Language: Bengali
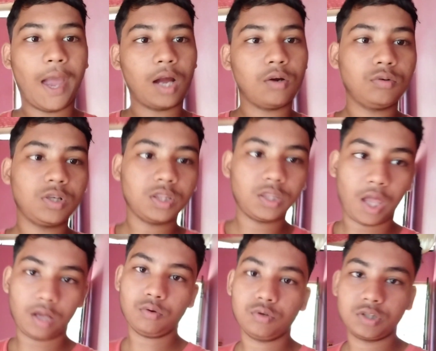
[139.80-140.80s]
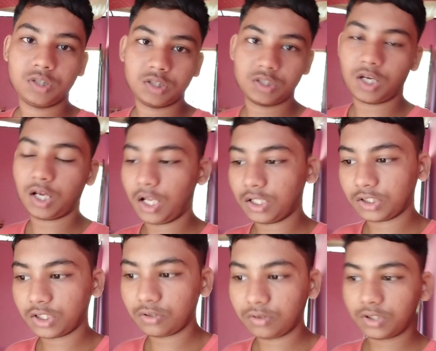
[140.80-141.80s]
এগারোটা তেরো হয়ে গিয়েছে আর
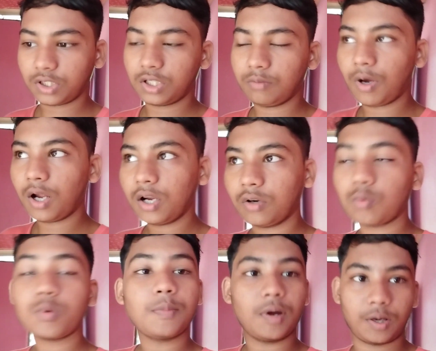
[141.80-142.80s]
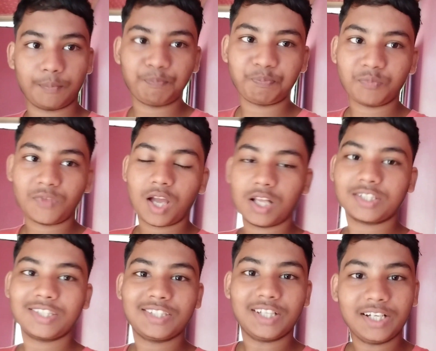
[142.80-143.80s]
আজকে হচ্ছে কী বার রবিবার
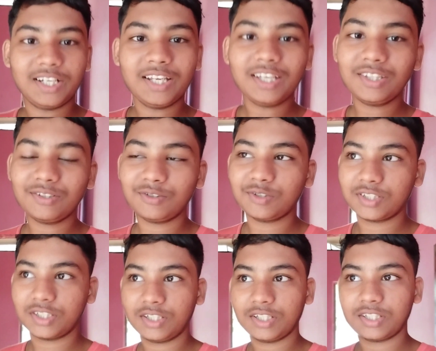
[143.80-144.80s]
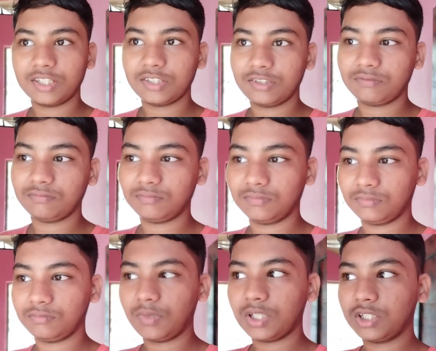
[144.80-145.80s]
আজকে সানডে তো সানডেতে
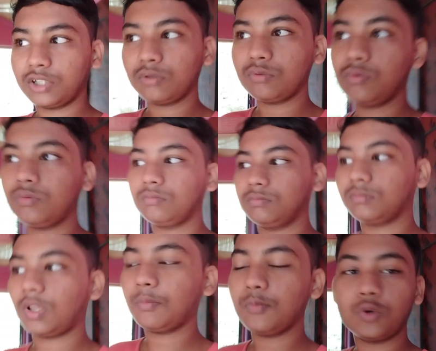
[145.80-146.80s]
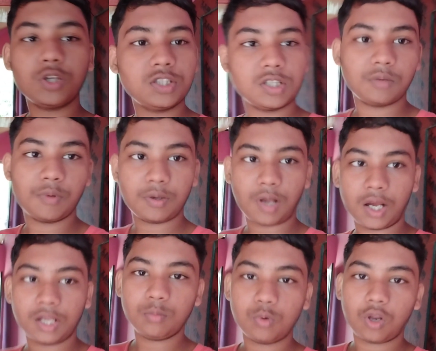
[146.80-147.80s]
বেশি কেউ আমি বলেছিলাম এর
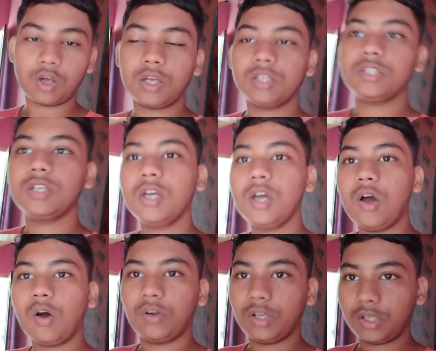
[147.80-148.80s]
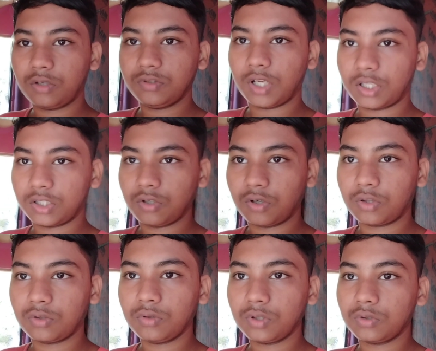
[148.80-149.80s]
আগের আগে যে অনেক কেউ যাচ্ছে
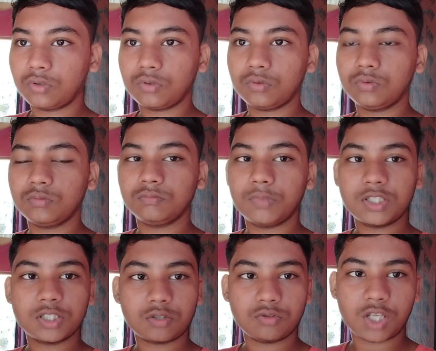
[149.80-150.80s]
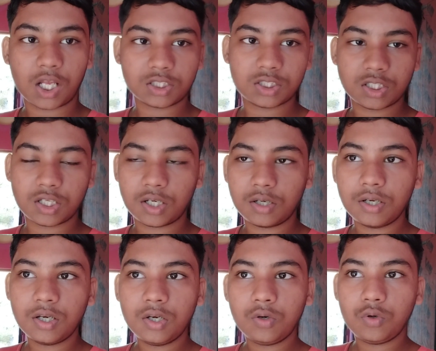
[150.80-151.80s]
হয়তো কিন্তু বেশি কেউ যাচ্ছে না
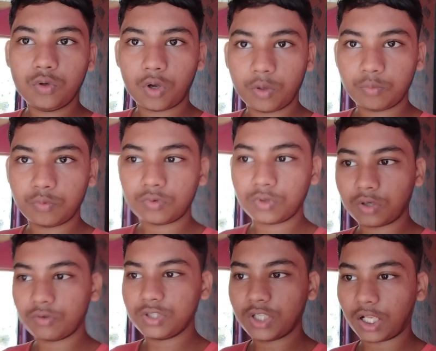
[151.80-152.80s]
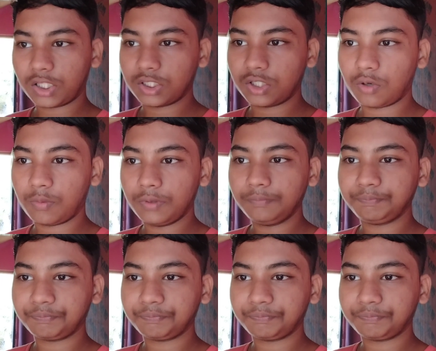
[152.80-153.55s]
ওই অল্প কেউই যাচ্ছে হবে